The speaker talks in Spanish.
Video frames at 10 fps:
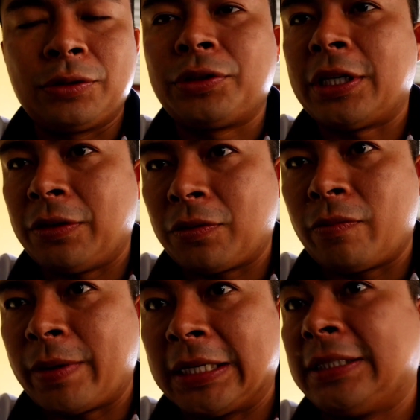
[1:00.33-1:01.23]
sucedió
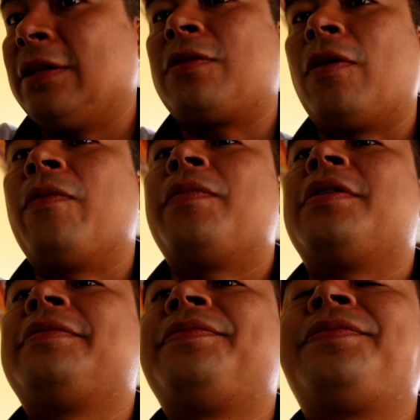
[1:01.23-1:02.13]
con Brasil y Colombia.
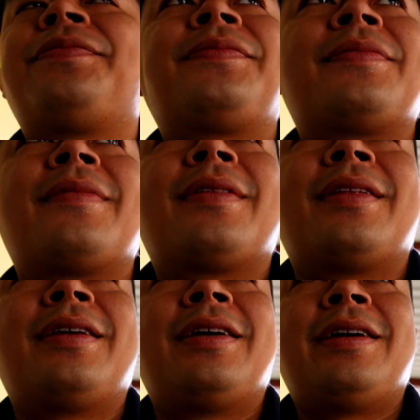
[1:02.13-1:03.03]

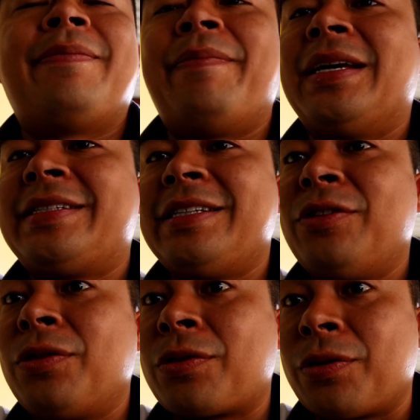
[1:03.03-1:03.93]
Messi
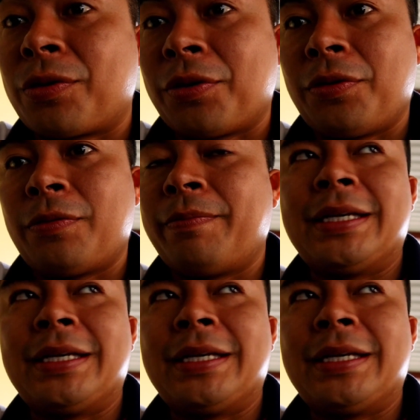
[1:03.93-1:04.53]
no corrió,